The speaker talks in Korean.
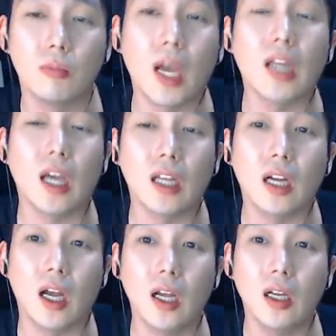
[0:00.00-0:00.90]
미안해
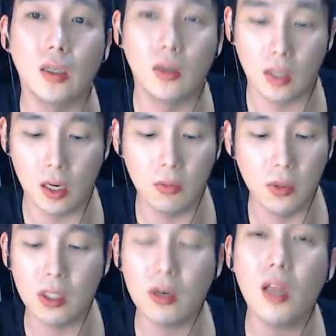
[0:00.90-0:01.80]
아들아. 어, 나
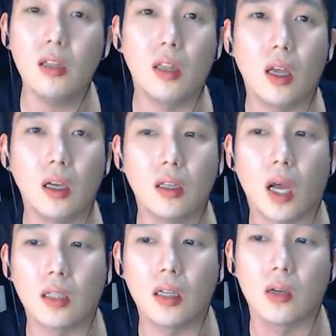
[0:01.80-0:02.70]
일본 싫어하는데
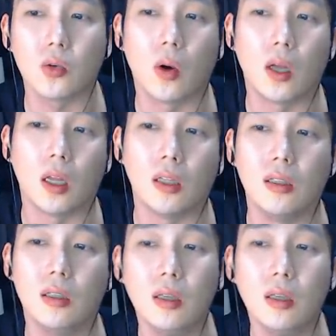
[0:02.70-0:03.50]
그냥 아사이가 좋아 나는.